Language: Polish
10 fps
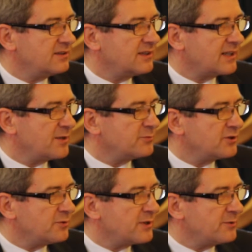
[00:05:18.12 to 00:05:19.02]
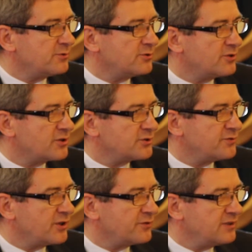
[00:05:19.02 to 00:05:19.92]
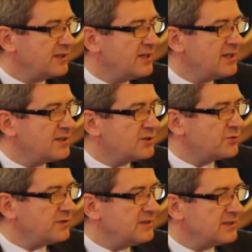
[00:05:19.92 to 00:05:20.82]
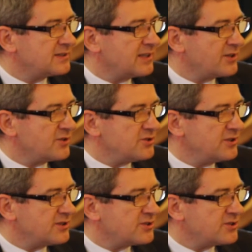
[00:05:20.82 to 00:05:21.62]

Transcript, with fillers: takiemu dobremu rozwojowi świdnickiej rodziny.